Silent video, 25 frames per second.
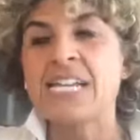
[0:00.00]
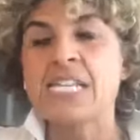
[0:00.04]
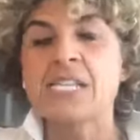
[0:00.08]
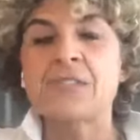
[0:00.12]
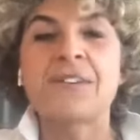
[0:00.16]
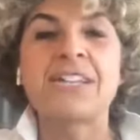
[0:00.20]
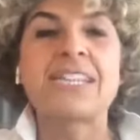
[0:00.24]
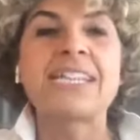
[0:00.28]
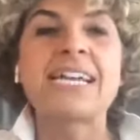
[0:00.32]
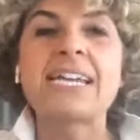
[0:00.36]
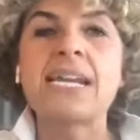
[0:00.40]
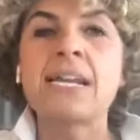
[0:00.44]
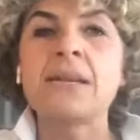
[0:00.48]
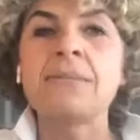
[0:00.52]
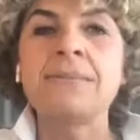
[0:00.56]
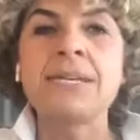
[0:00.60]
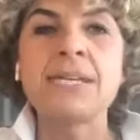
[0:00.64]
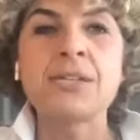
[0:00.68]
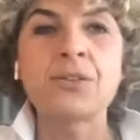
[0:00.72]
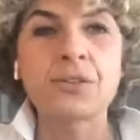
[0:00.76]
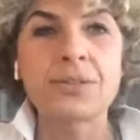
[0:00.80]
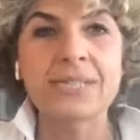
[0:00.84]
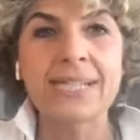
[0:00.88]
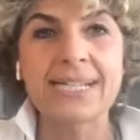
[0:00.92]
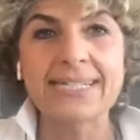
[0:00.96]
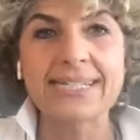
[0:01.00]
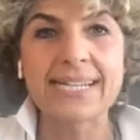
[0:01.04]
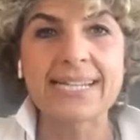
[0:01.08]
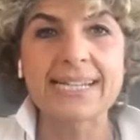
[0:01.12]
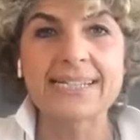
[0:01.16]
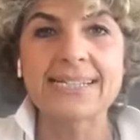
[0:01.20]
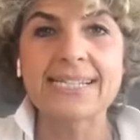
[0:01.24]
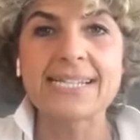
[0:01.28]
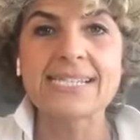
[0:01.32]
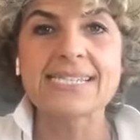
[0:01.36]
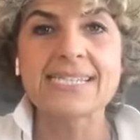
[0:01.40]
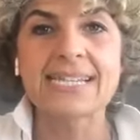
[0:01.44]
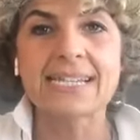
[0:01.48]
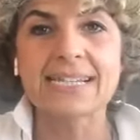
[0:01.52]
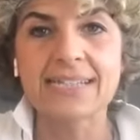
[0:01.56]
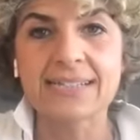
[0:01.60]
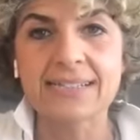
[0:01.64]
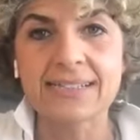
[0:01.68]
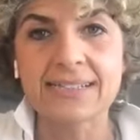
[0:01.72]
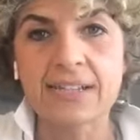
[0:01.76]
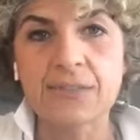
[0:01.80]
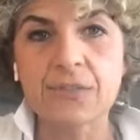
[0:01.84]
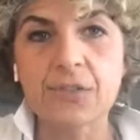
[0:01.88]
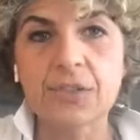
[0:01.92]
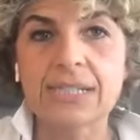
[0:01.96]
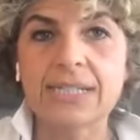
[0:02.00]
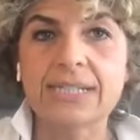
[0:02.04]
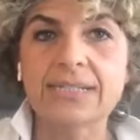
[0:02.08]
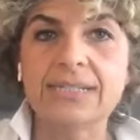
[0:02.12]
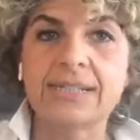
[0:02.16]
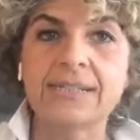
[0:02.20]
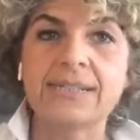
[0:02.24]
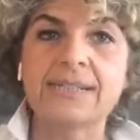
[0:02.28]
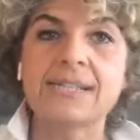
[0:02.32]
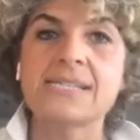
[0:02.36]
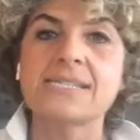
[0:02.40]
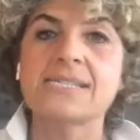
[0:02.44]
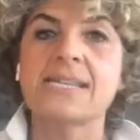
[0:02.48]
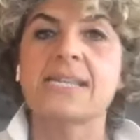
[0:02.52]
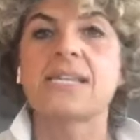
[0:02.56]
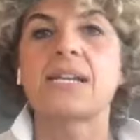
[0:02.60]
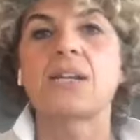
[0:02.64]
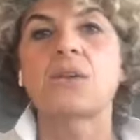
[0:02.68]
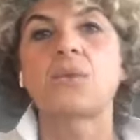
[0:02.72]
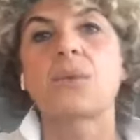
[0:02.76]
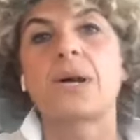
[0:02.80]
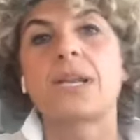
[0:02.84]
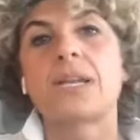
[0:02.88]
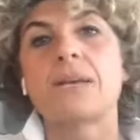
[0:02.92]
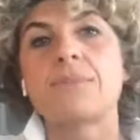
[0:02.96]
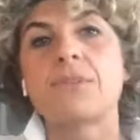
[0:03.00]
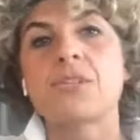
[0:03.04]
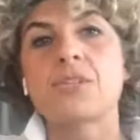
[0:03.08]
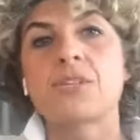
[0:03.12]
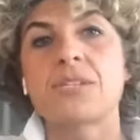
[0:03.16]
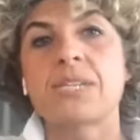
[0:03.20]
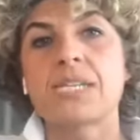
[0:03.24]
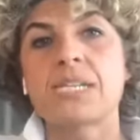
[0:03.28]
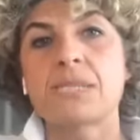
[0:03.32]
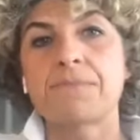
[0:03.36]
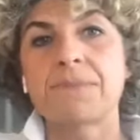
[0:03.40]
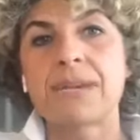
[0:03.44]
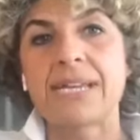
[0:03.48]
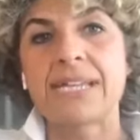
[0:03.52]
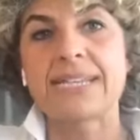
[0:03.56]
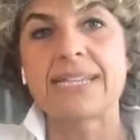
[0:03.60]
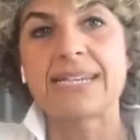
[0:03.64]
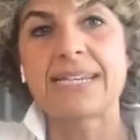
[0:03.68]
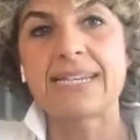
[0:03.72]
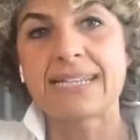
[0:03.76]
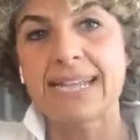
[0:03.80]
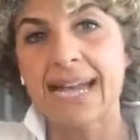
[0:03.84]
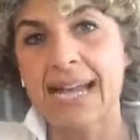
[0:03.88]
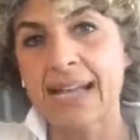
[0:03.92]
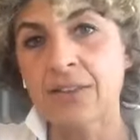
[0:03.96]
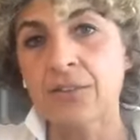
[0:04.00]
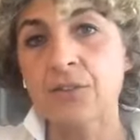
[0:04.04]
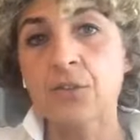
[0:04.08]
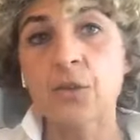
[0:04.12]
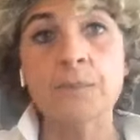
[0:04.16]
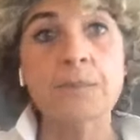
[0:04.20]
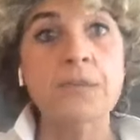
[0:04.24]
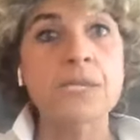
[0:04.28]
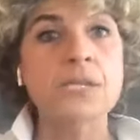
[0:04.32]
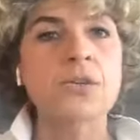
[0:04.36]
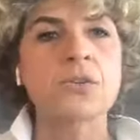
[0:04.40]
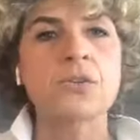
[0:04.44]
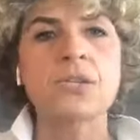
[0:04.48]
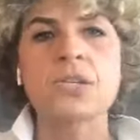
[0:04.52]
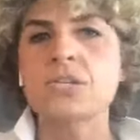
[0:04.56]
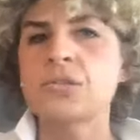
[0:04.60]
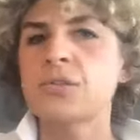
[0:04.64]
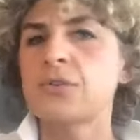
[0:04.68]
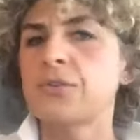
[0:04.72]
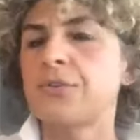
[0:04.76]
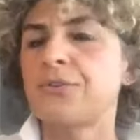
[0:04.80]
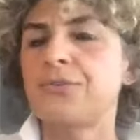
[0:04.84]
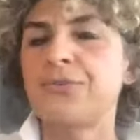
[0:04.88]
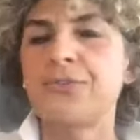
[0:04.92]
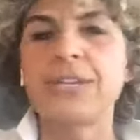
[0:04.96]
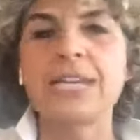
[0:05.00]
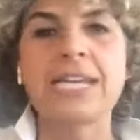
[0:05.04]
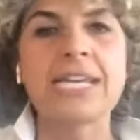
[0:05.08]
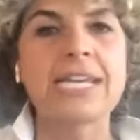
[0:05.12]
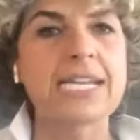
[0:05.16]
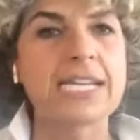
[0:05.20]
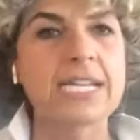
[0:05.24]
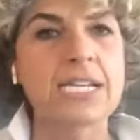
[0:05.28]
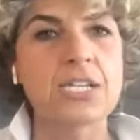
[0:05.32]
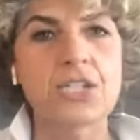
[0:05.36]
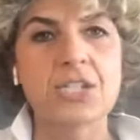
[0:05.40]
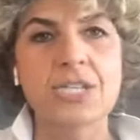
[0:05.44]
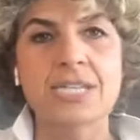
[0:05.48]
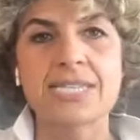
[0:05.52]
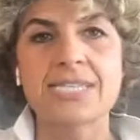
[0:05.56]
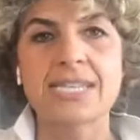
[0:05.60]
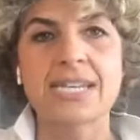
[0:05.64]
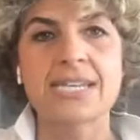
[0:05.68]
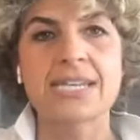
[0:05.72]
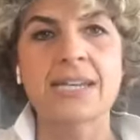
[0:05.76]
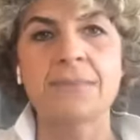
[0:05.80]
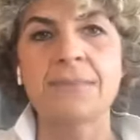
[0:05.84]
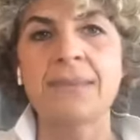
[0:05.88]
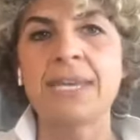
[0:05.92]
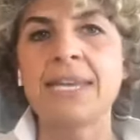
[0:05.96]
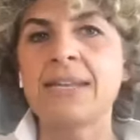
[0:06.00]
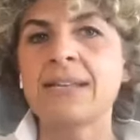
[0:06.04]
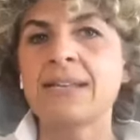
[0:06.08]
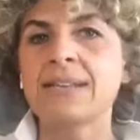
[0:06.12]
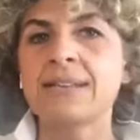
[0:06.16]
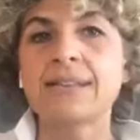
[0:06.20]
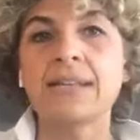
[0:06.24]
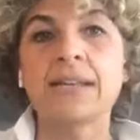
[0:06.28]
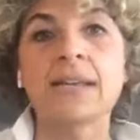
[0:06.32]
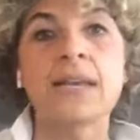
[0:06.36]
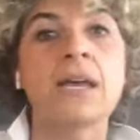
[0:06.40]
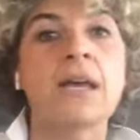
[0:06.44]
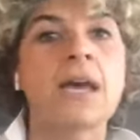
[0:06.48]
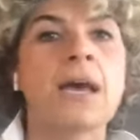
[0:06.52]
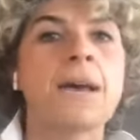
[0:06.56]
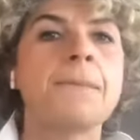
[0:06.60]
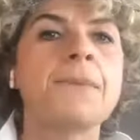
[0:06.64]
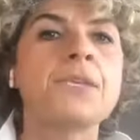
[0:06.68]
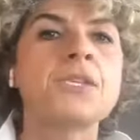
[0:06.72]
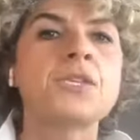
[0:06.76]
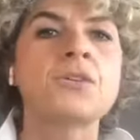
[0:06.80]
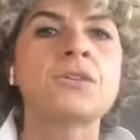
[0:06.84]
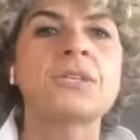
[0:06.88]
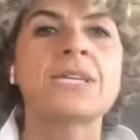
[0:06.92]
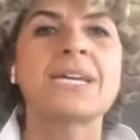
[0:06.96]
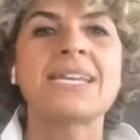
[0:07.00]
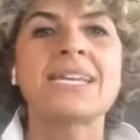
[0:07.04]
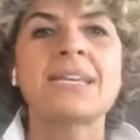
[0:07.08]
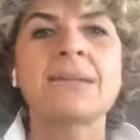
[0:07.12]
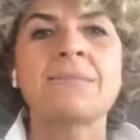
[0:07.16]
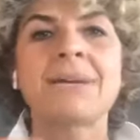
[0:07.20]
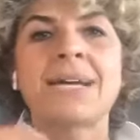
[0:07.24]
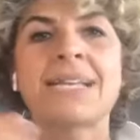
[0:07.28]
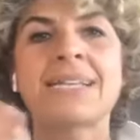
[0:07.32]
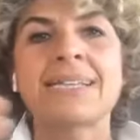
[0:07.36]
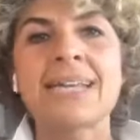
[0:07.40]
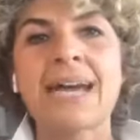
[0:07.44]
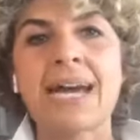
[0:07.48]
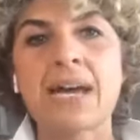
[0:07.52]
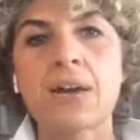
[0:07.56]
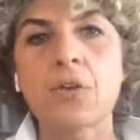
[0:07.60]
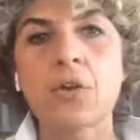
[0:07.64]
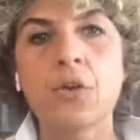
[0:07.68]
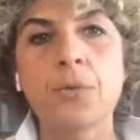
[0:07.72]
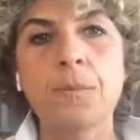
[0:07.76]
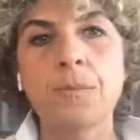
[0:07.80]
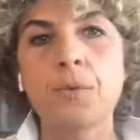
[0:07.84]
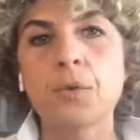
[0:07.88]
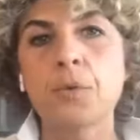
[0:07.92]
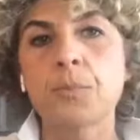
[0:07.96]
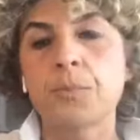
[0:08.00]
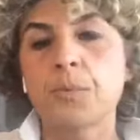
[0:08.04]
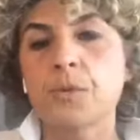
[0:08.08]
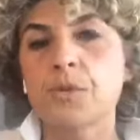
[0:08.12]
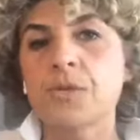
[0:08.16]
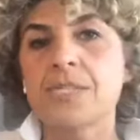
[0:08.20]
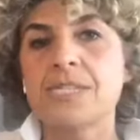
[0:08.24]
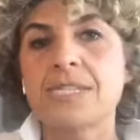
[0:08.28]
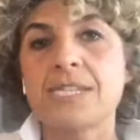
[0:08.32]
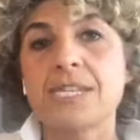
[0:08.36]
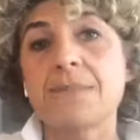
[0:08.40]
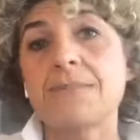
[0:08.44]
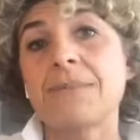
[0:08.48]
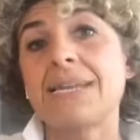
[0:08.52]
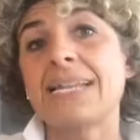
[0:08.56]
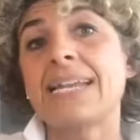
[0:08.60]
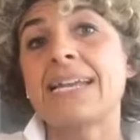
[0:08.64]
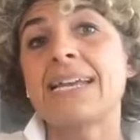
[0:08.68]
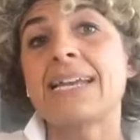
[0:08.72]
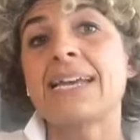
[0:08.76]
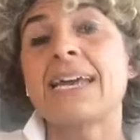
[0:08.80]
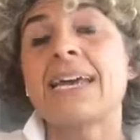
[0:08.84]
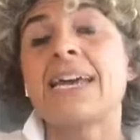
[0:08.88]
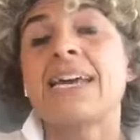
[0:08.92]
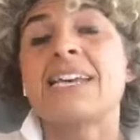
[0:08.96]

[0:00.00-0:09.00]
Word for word: Sfatare il mito del dentista cattivo, del dentista dal quale bisogna spendere tanto, bisogna soffrire necessariamente, bisogna rimandarlo il più possibile.